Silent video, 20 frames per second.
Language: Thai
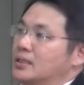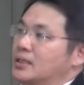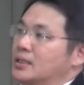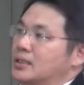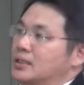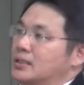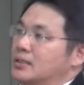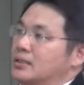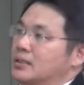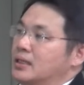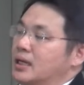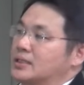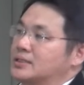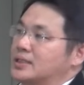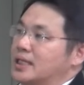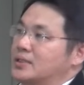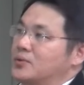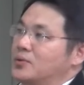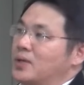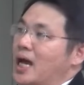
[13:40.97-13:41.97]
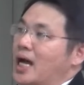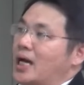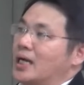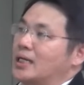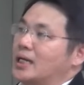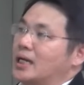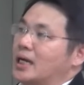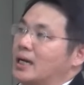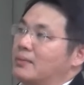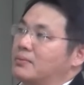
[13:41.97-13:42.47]
อ, อาจารย์นุรักษ์
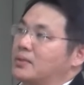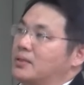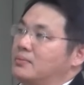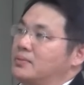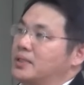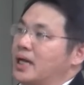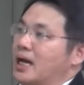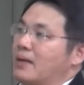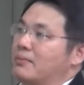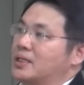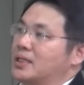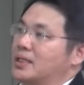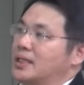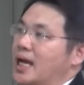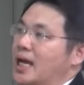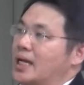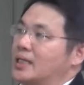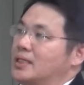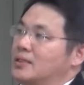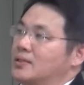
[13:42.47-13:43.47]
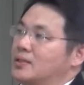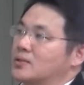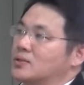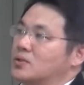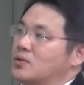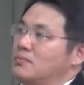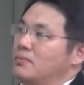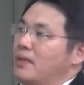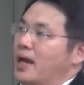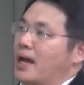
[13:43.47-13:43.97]
นะครับก็มีการพัฒนาเรื่องของ
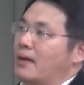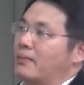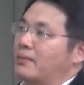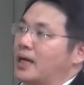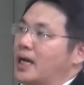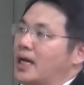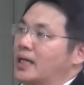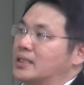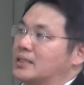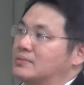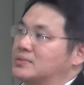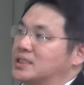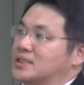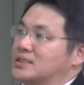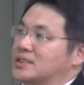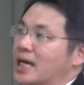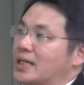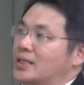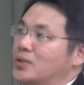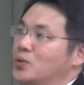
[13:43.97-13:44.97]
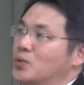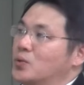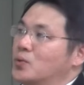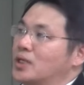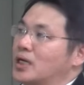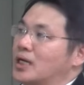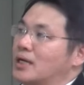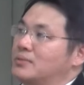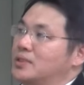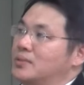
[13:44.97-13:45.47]
ต้นแบบการกำจัดสารหนู
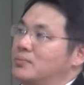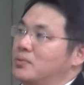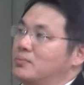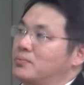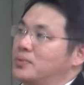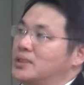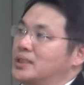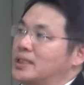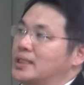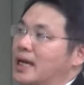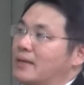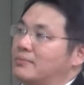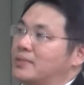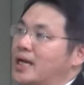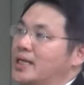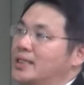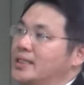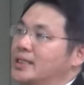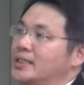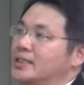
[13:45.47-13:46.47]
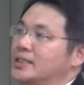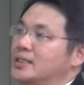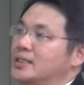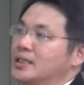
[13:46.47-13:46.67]
นะครับที่ปนเปื้อนในน้ำใต้ดิน